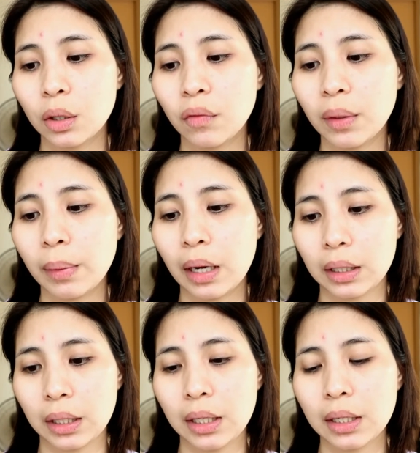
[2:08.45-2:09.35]
UV
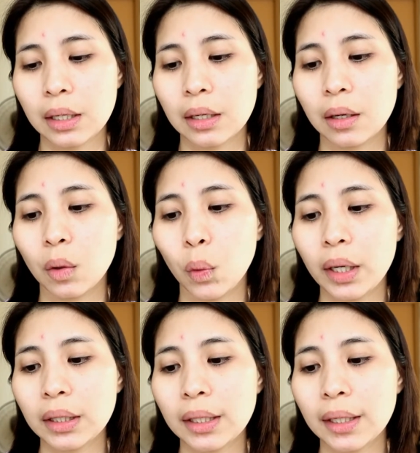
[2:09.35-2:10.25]
Blocking,
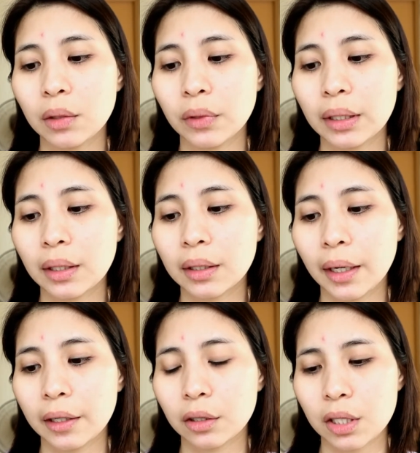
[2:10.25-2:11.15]
Whitening and Wrinkle
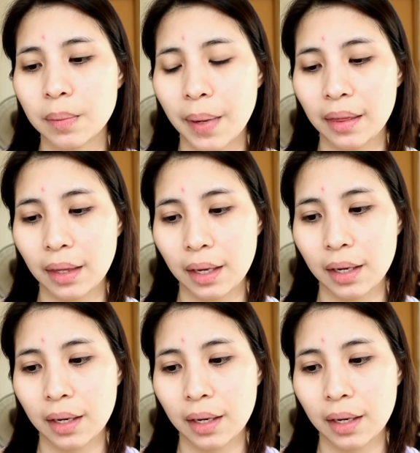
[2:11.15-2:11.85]
Care Cosmetic.